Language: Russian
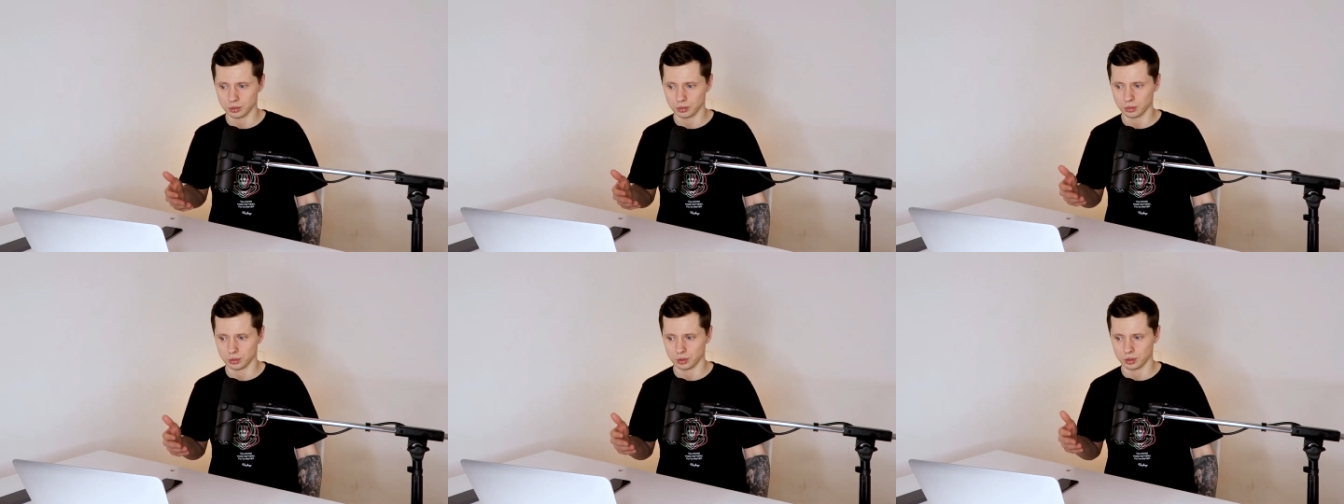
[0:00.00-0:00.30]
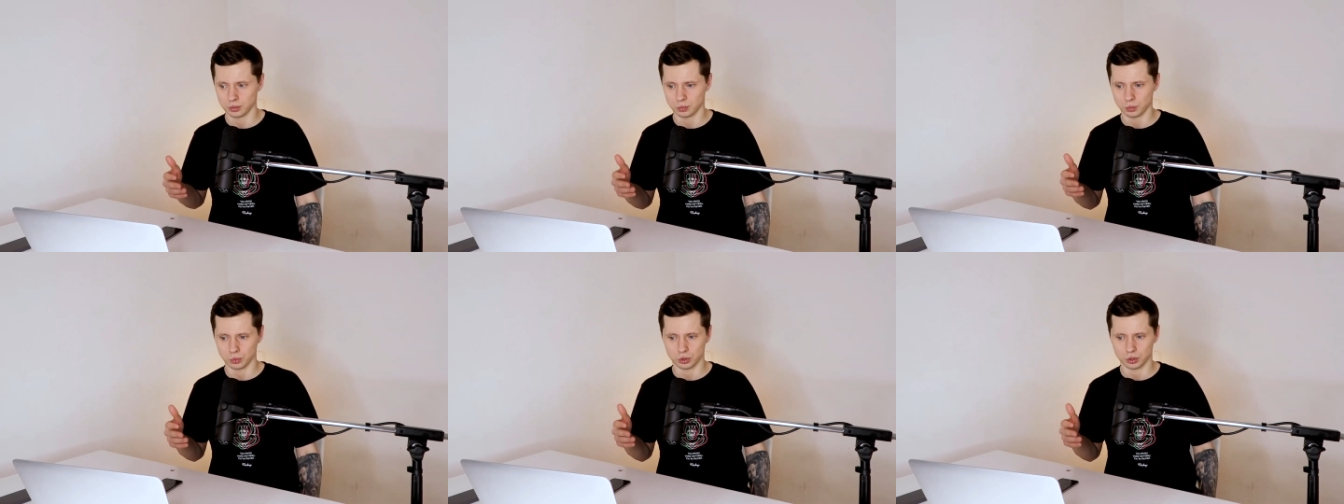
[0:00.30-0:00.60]
то
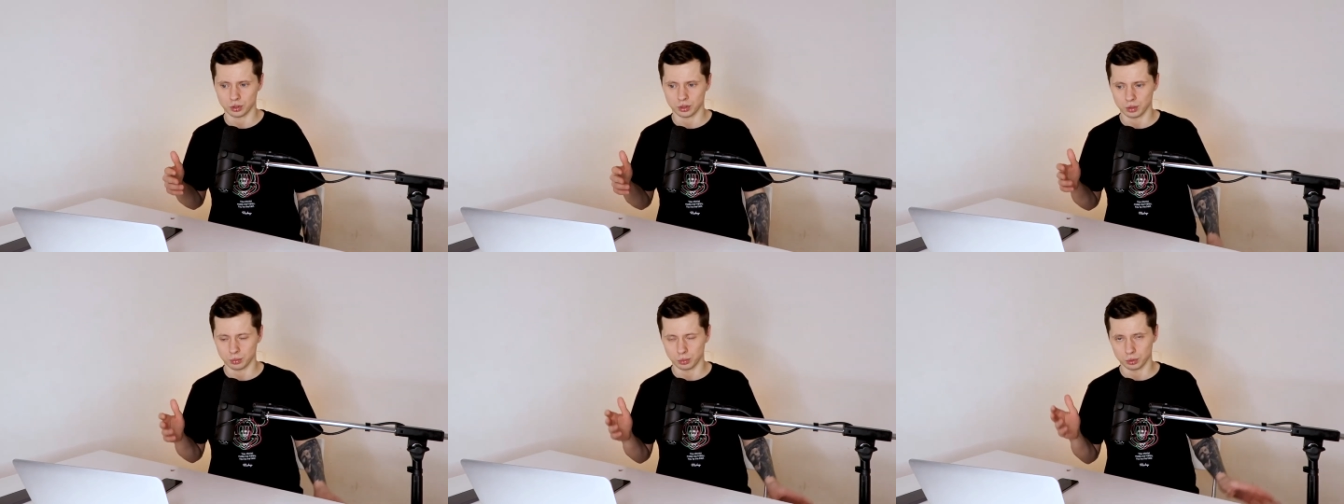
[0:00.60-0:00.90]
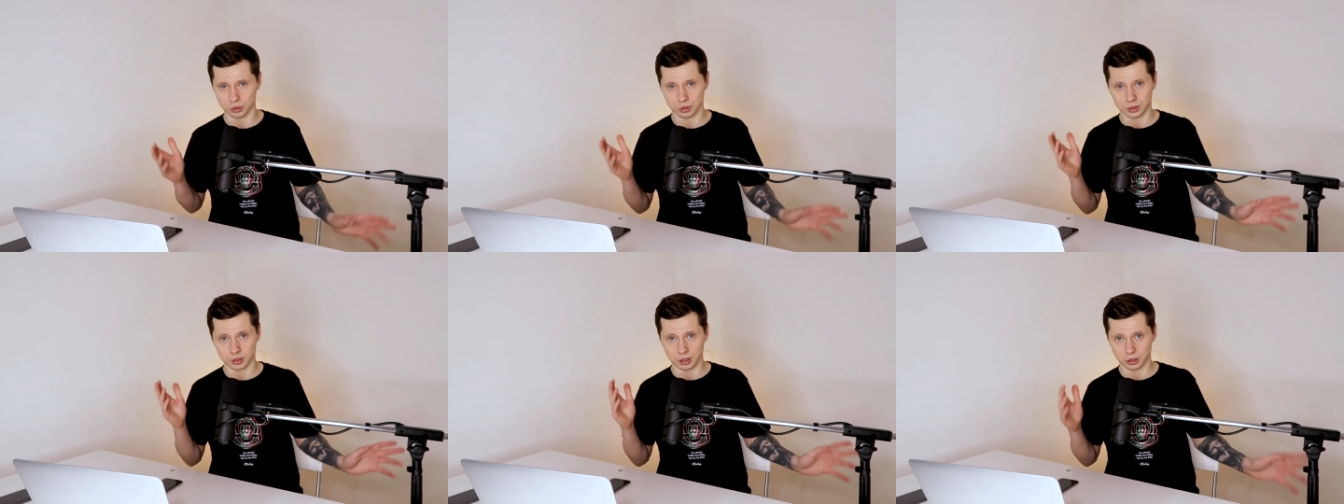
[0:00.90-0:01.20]
есть можно
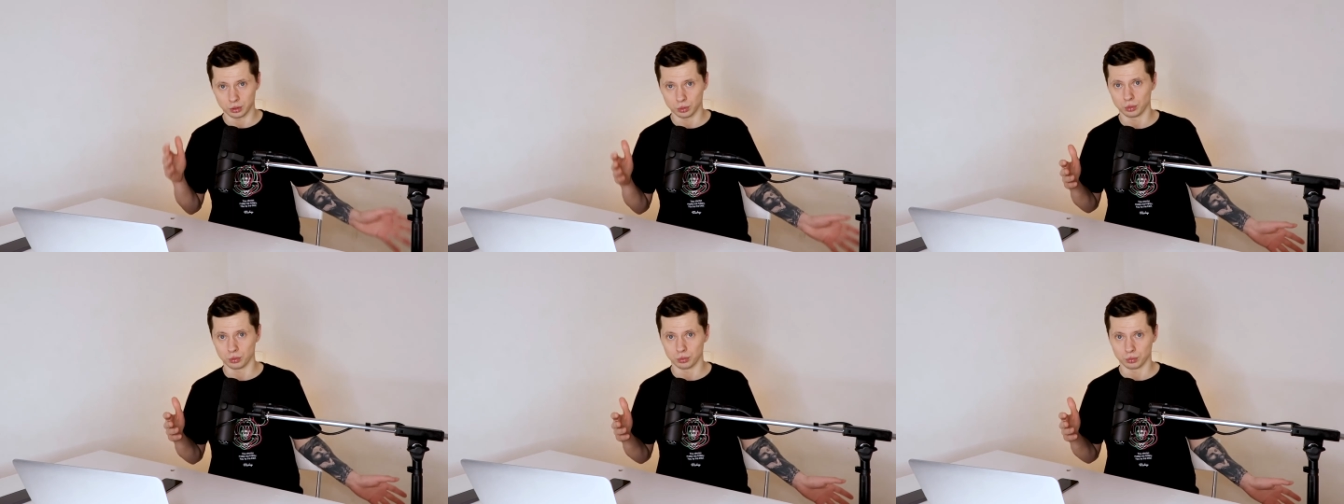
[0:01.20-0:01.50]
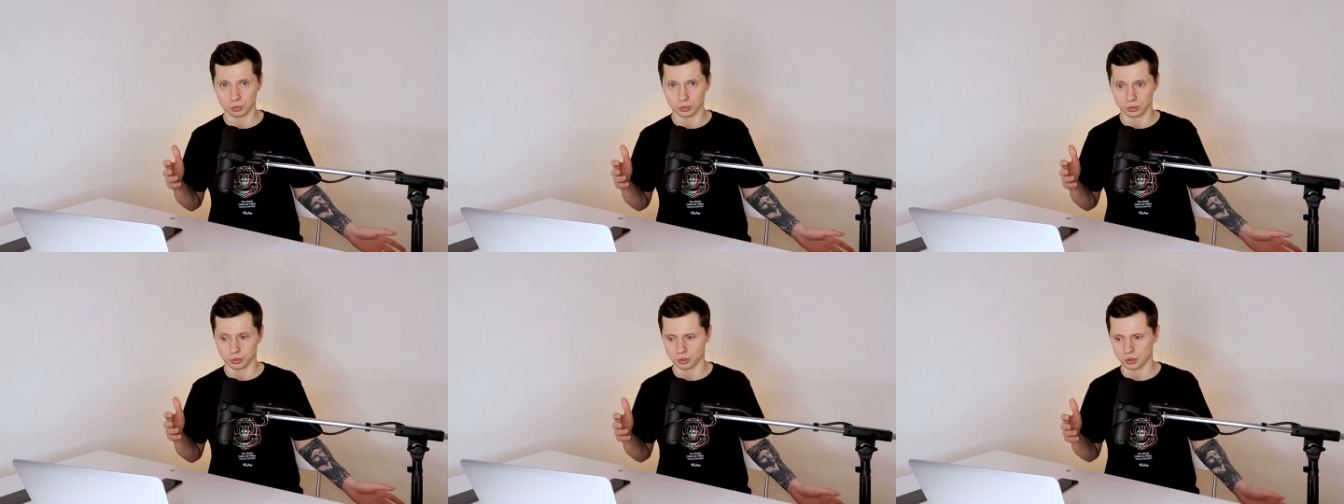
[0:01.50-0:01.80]
работать над
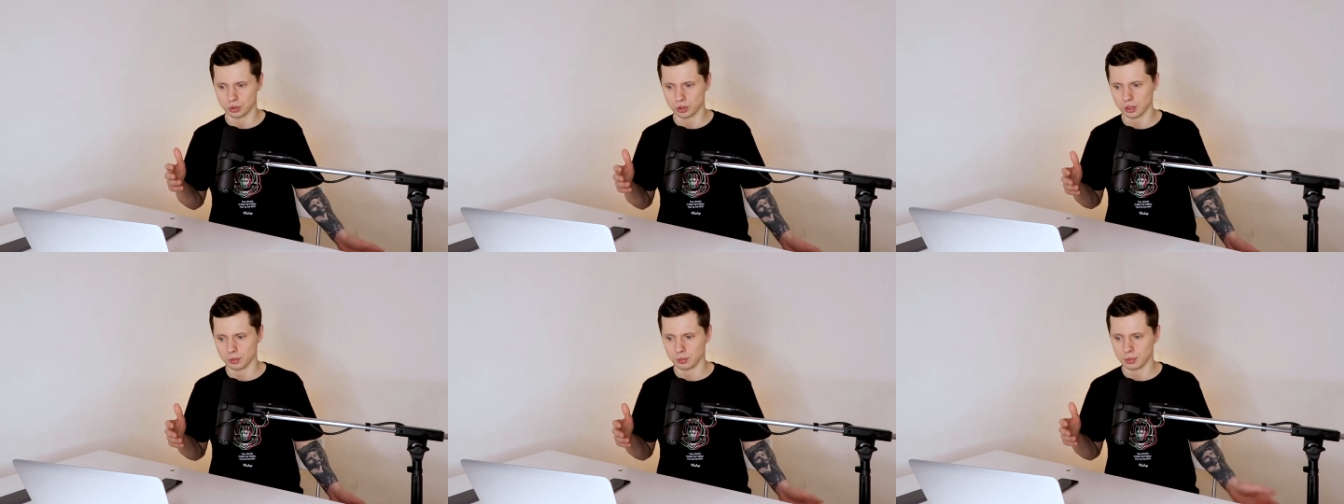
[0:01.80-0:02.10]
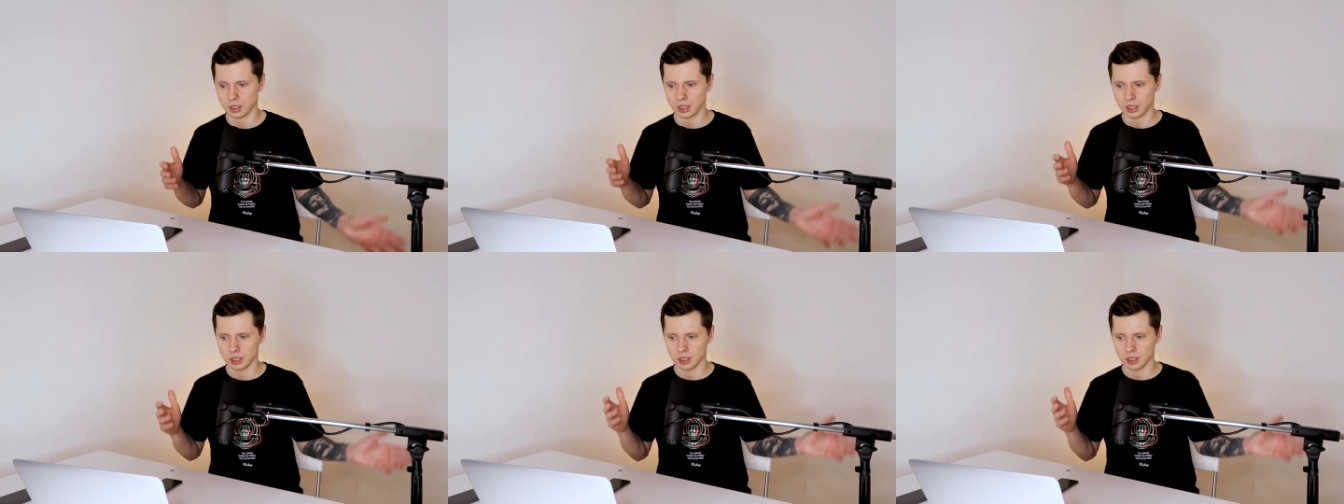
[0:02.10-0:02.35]
новым кусочком,